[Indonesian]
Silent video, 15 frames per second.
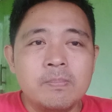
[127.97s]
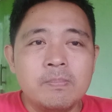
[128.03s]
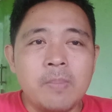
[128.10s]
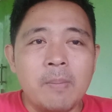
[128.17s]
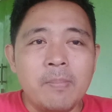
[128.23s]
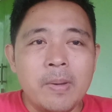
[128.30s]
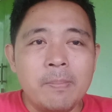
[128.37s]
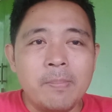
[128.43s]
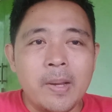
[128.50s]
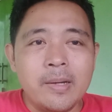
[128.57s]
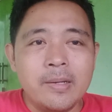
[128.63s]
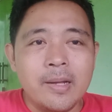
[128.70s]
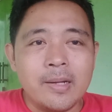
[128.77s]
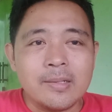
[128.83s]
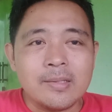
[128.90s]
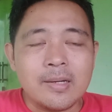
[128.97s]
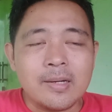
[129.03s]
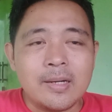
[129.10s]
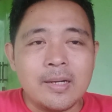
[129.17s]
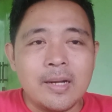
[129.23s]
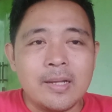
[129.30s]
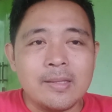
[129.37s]
pemimpin yang
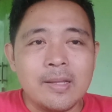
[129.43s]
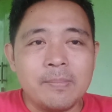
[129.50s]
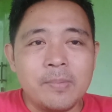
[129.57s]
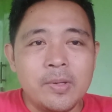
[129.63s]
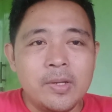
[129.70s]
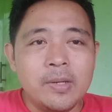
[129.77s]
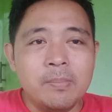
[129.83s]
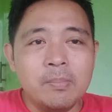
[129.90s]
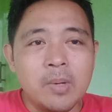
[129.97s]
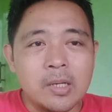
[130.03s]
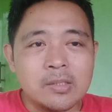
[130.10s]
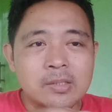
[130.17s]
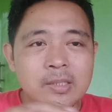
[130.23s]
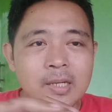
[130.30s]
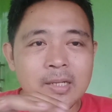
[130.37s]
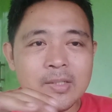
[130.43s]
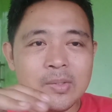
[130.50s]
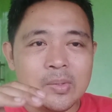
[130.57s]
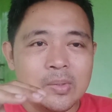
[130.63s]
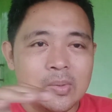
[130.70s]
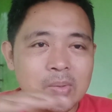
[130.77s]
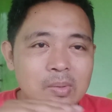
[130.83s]
terkena tapi imbasnya
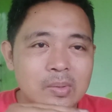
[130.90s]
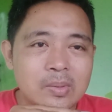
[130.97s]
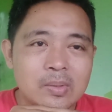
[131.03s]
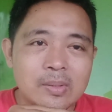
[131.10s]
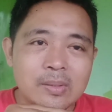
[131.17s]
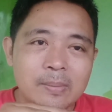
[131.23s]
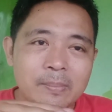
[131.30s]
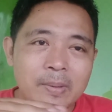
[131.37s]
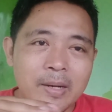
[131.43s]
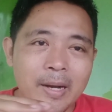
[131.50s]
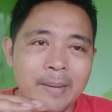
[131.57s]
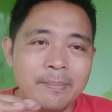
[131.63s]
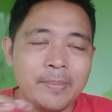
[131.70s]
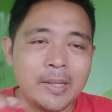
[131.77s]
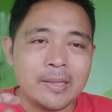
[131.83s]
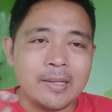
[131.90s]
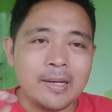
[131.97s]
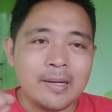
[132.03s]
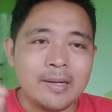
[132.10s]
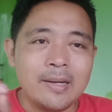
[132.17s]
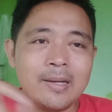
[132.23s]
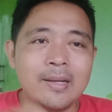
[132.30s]
itu merembet
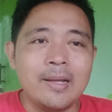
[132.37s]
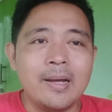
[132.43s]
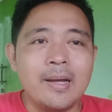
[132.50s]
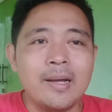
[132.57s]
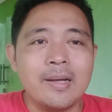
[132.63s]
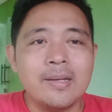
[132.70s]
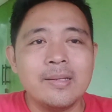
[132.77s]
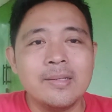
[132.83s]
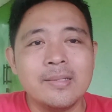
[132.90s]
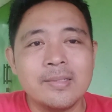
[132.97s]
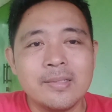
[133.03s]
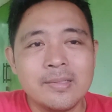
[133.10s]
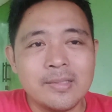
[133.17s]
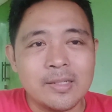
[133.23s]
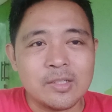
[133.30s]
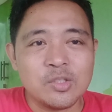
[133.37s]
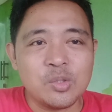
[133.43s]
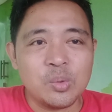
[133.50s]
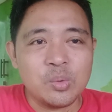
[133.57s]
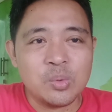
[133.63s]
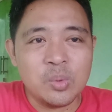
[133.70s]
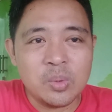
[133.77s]
karena ya
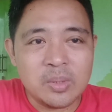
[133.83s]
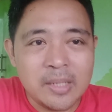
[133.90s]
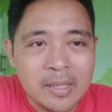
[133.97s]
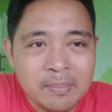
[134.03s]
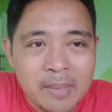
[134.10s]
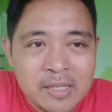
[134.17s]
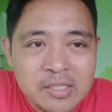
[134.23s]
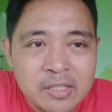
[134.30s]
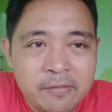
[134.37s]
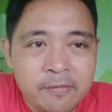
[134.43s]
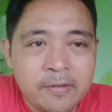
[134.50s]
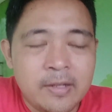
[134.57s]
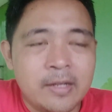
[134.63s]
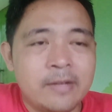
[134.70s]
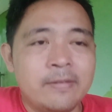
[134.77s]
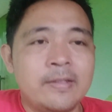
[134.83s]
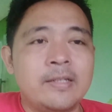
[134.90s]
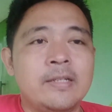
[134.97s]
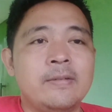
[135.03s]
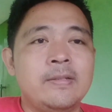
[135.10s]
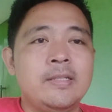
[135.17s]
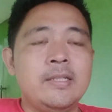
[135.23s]
terstruktur dan masif ya
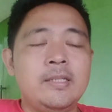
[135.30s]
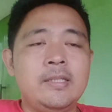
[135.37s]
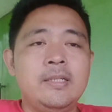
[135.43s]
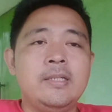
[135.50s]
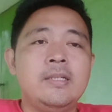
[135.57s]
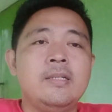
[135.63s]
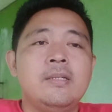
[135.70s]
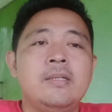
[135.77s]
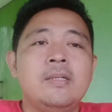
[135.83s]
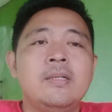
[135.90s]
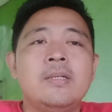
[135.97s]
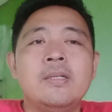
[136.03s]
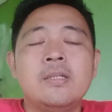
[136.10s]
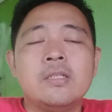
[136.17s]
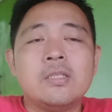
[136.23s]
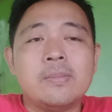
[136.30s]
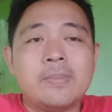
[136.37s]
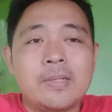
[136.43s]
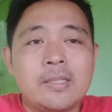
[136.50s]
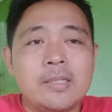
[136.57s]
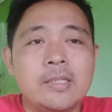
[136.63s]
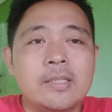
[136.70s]
kawan-kawan jadi
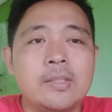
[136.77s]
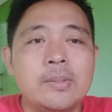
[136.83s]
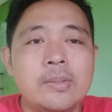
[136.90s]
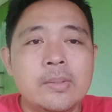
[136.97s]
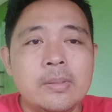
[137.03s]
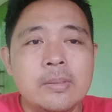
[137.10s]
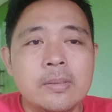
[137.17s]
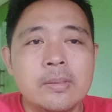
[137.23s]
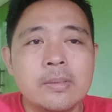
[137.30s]
seperti itu